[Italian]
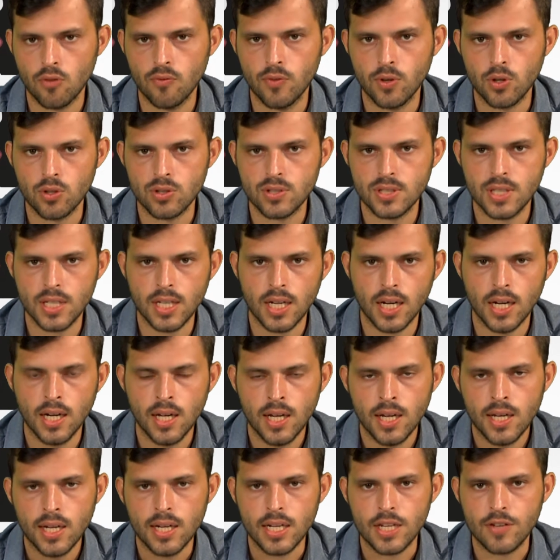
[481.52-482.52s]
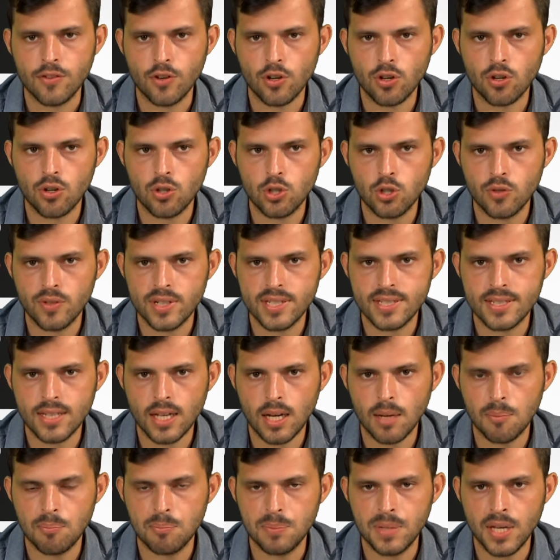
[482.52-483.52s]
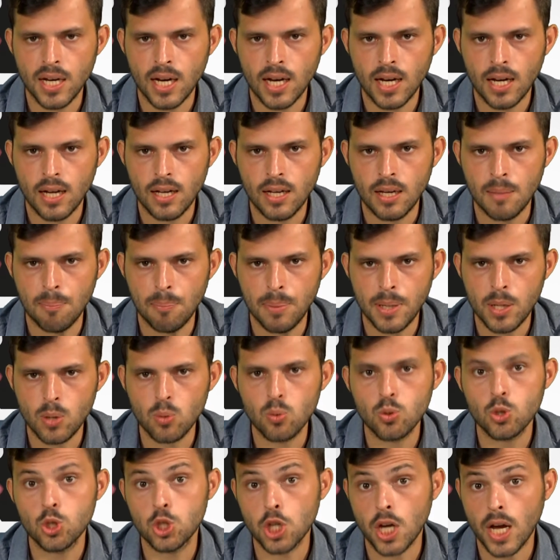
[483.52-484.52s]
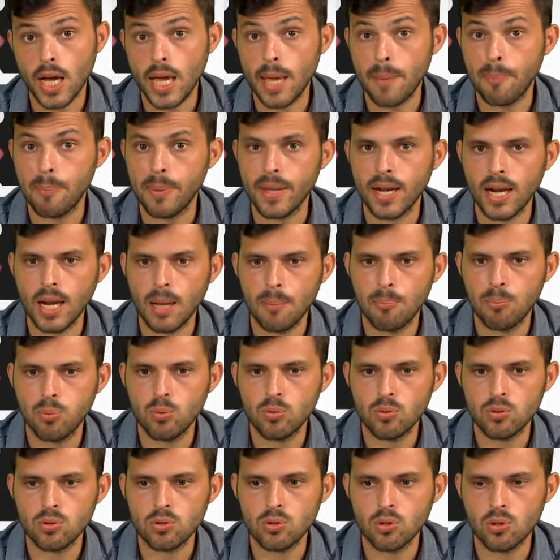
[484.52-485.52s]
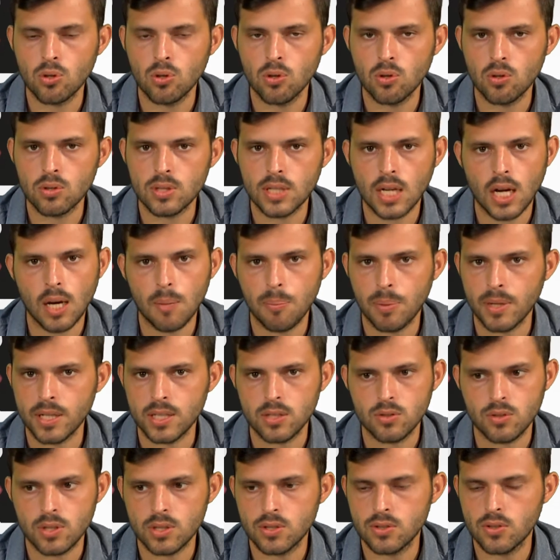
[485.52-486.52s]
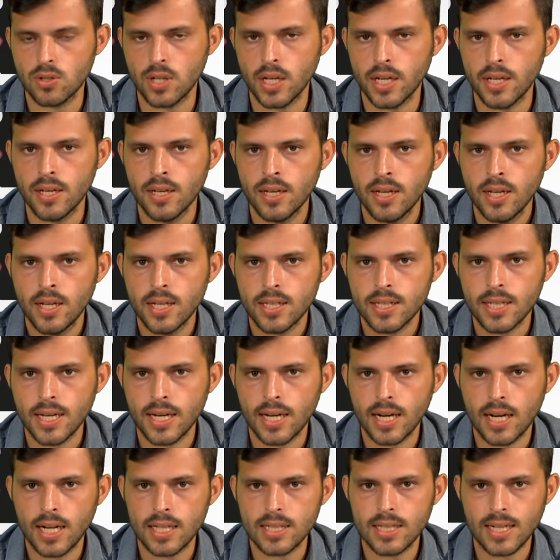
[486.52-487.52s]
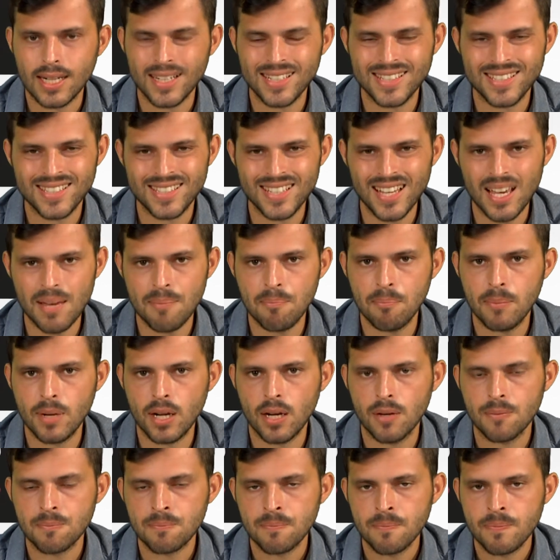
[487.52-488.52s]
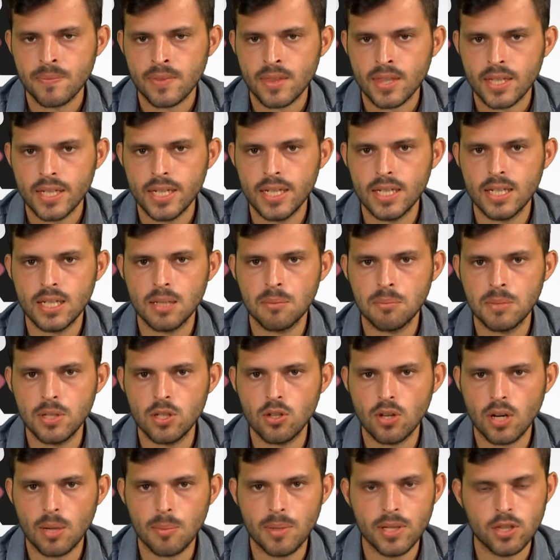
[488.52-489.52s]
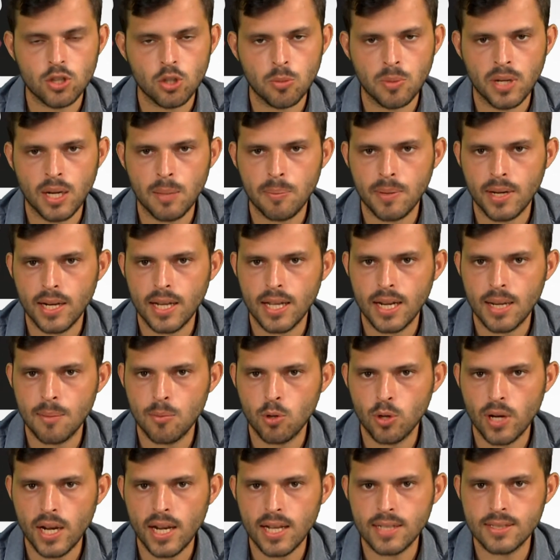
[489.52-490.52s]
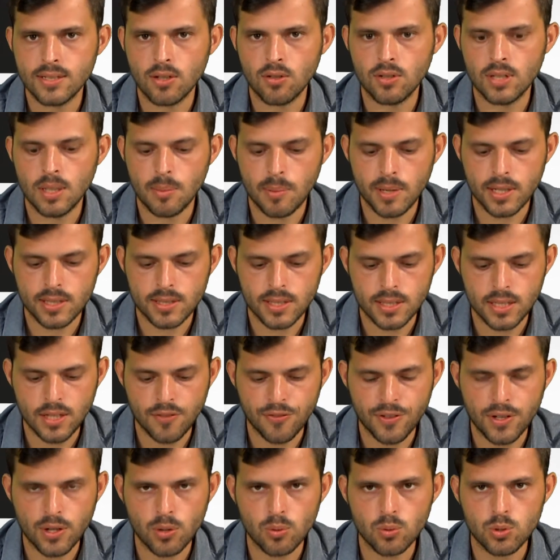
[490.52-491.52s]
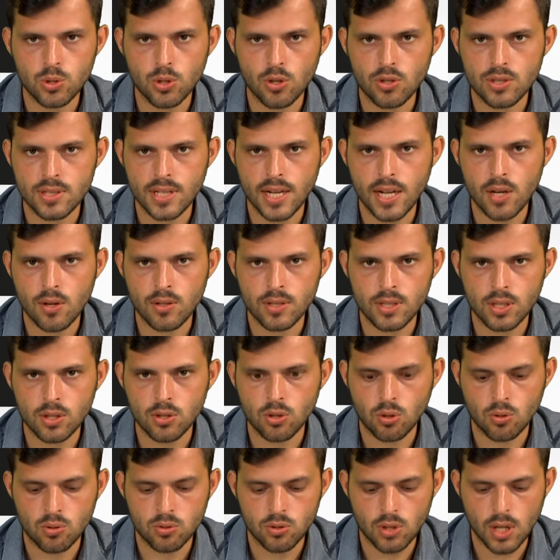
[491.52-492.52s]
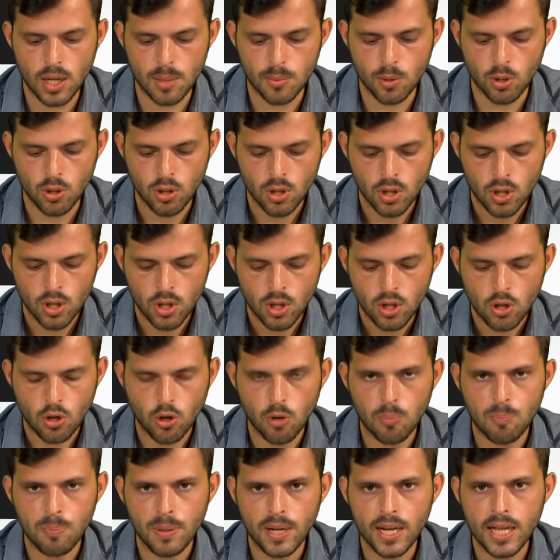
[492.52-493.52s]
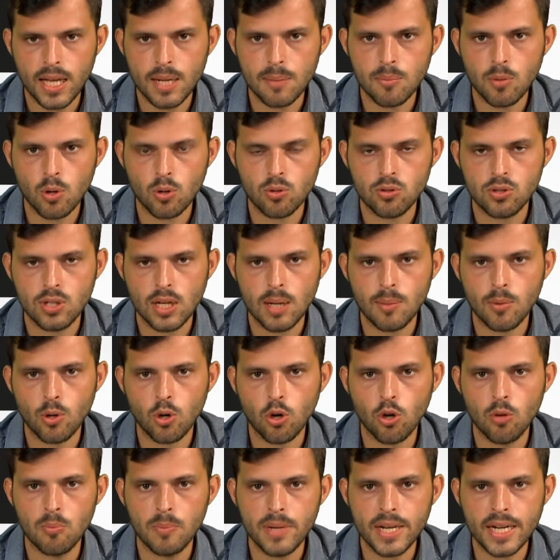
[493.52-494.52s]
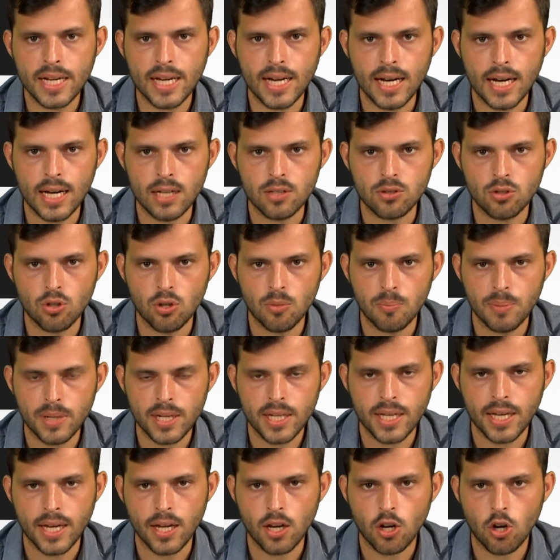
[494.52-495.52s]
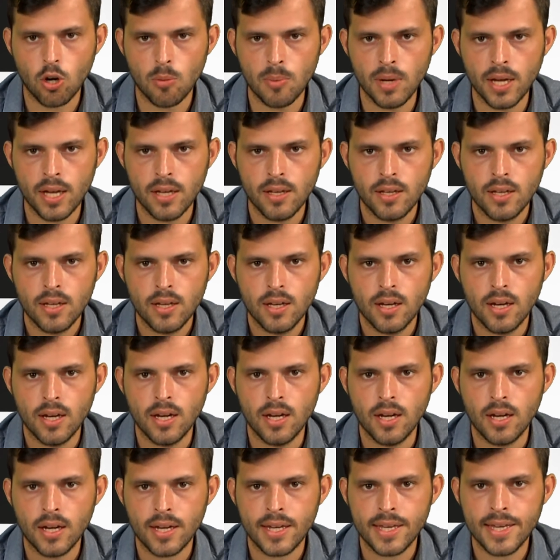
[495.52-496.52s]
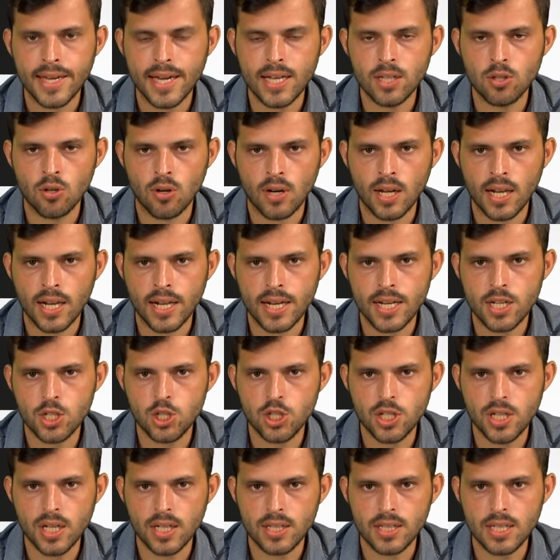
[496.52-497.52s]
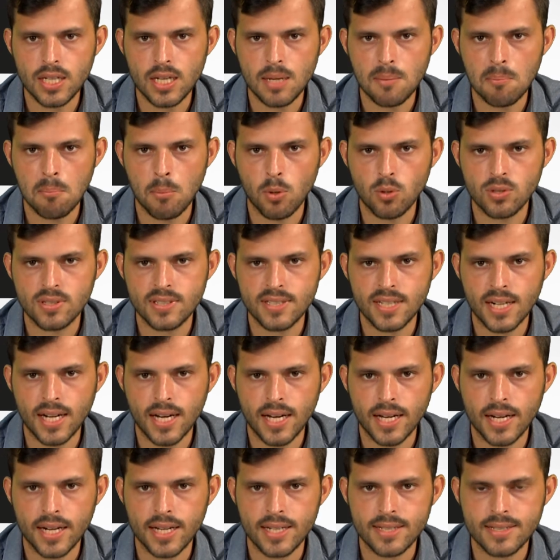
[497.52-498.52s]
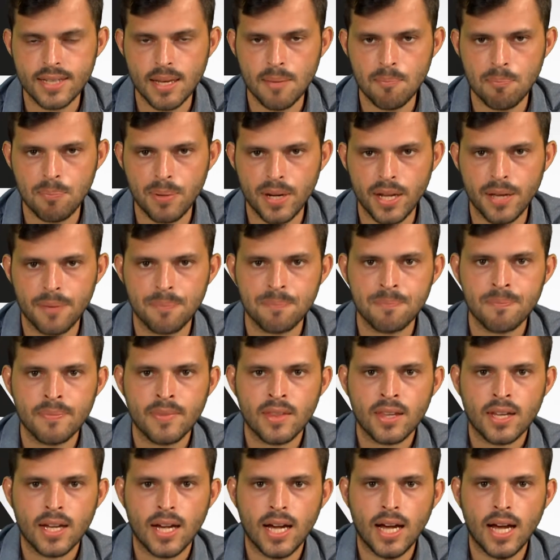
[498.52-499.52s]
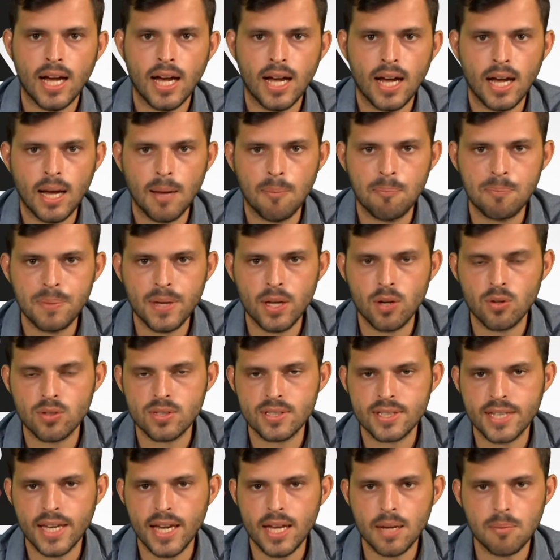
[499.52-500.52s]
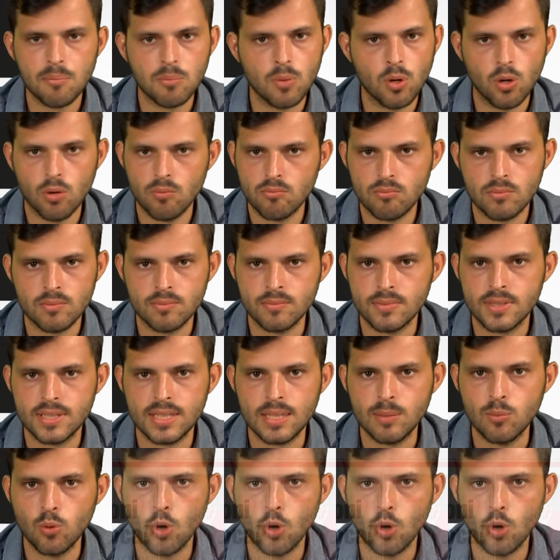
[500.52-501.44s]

ovvero sia Livorno, Juve Stabia, eh, Perugia e per l'appunto Trapani, situazione dei Granata che sembra in miglioramento ma ne parleremo nella seconda parte di Fil Rouge Rosanero intanto continuiamo col Palermo continuiamo col mercato perché come eh, chiedo alla regia di mostrare sempre a pieno schermo mh, mm, si